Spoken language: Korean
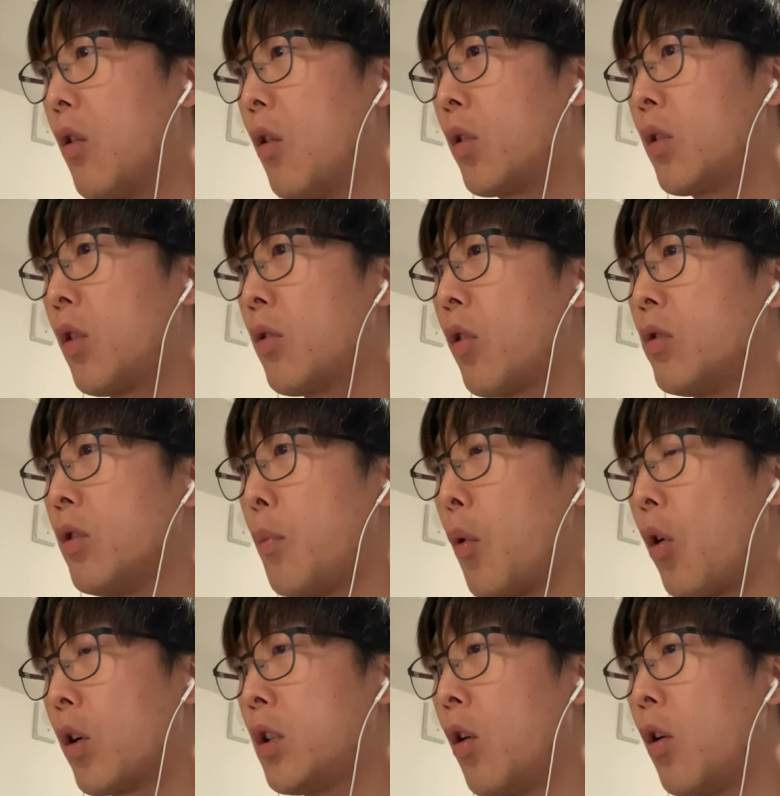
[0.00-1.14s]
어떤 언어
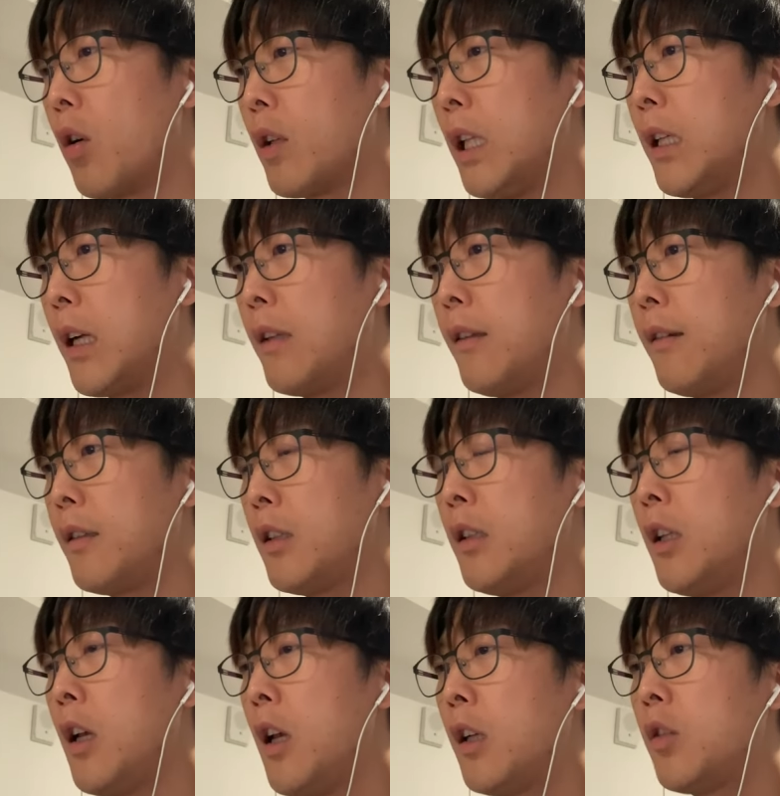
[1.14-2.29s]
뭐, 그 어, 인간이 쓰는
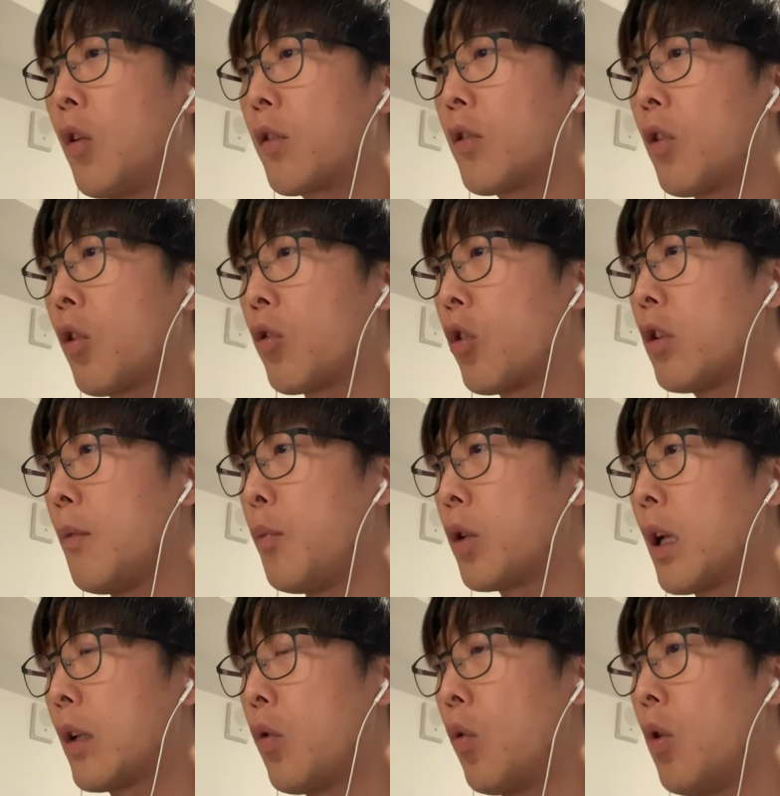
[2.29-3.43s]
그 어떤
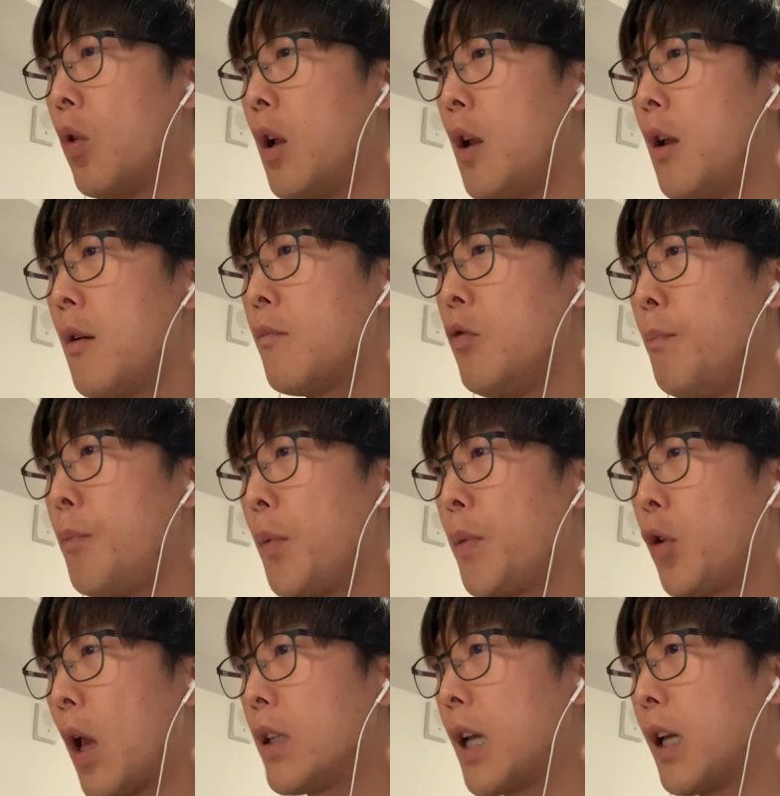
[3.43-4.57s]
언어들보다도 문법이
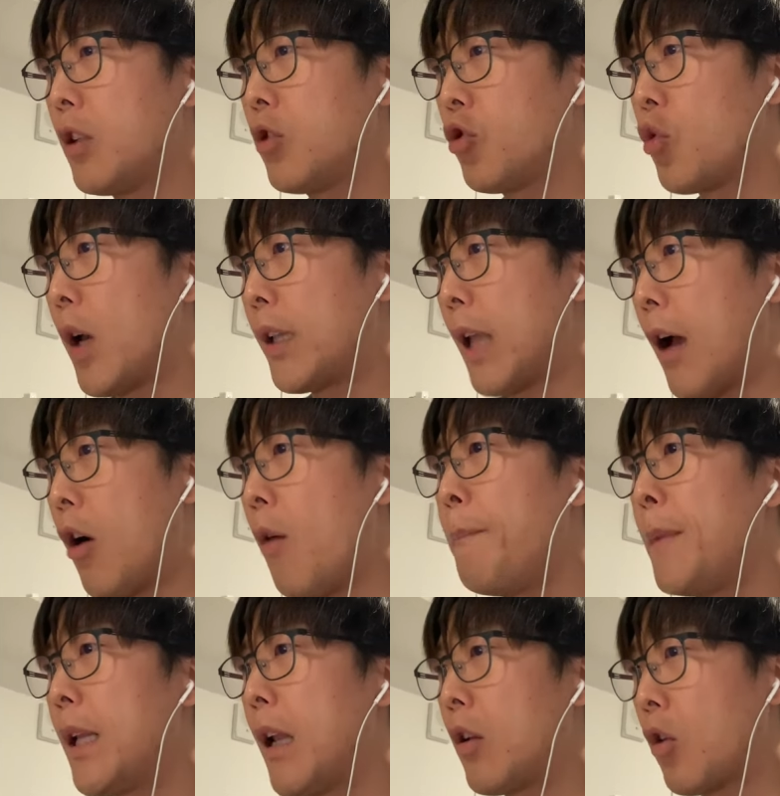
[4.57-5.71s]
굉장히 중요하다
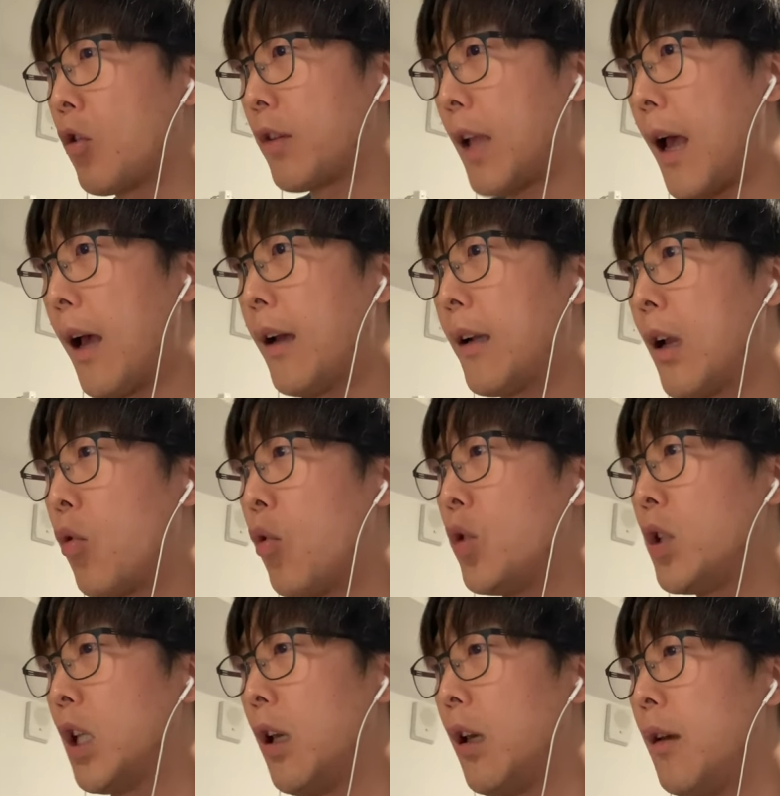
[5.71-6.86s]
엄밀한 언어다라고
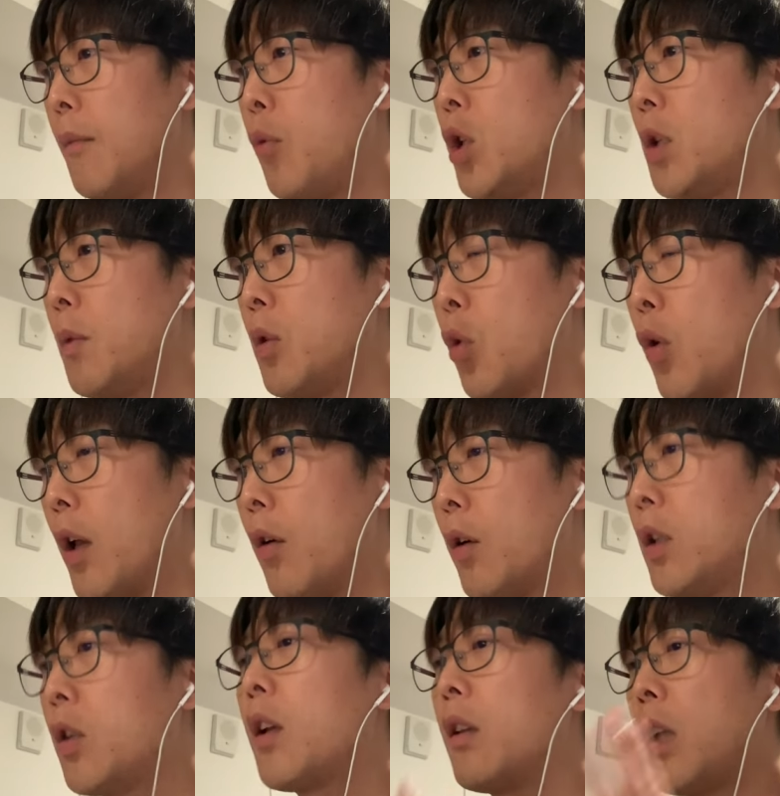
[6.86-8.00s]
이제 보시면 좋아요
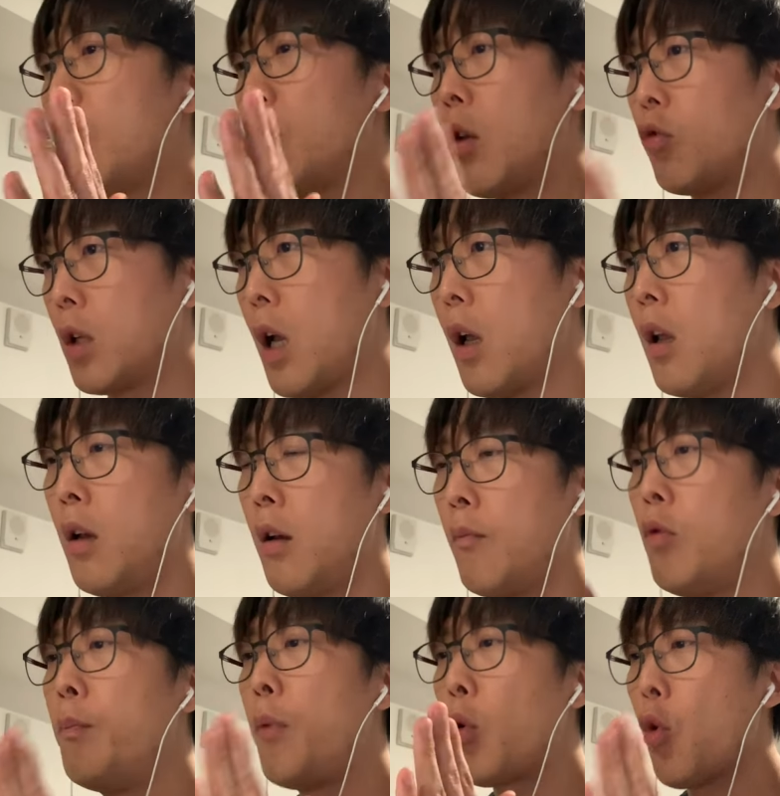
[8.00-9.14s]
그렇기 때문에 우리가
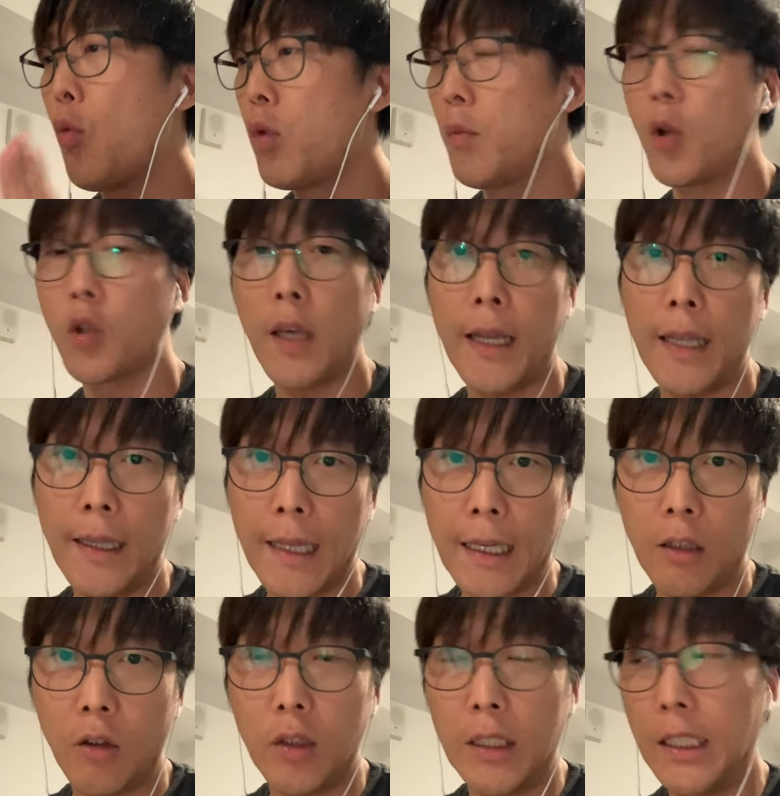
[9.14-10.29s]
문법 공부를 먼저 해야
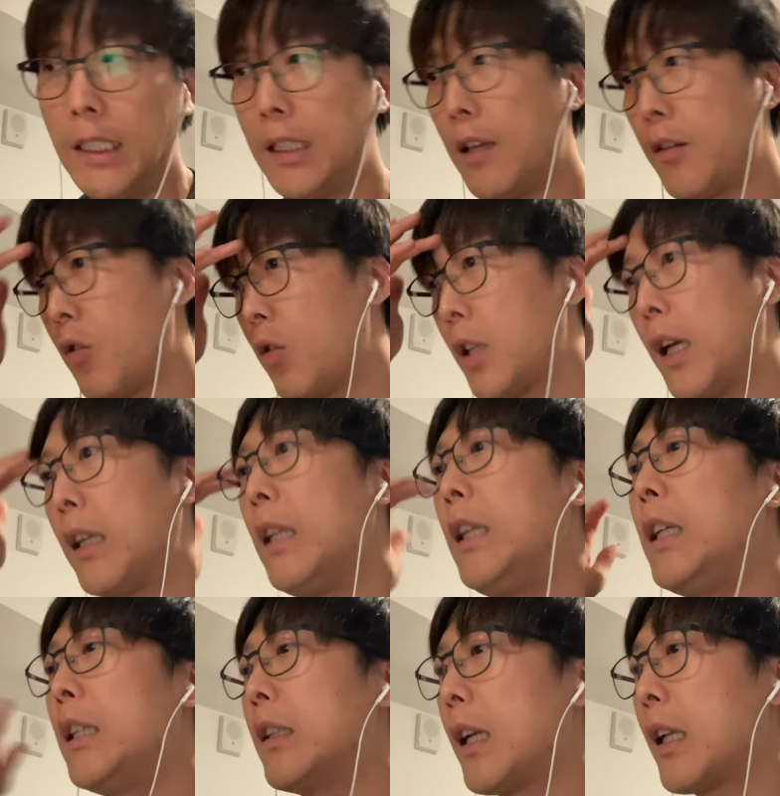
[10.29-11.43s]
된다는 거지 그래서 제가
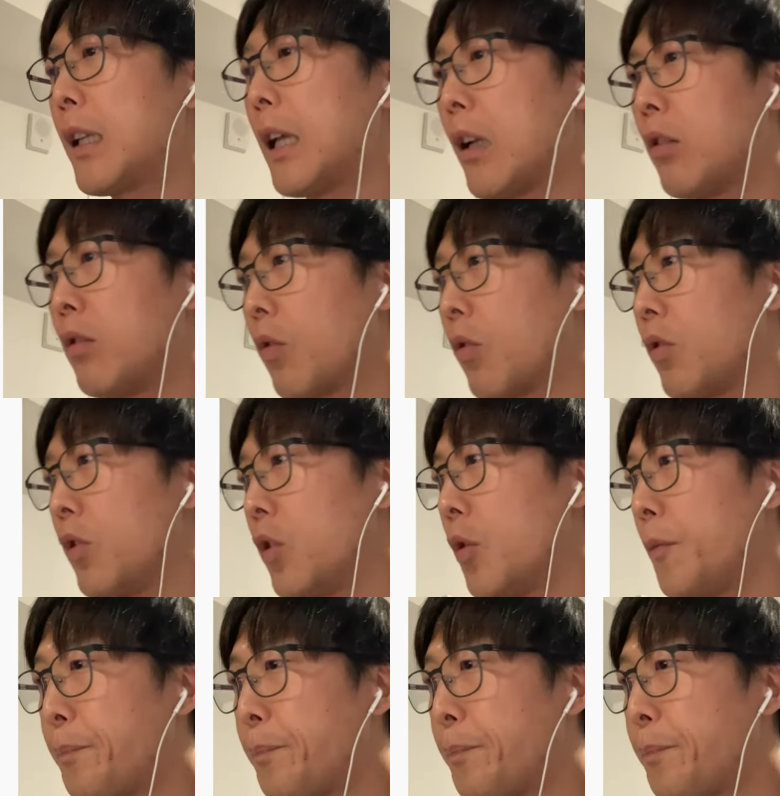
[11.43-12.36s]
링크를 하나 달아드렸거든요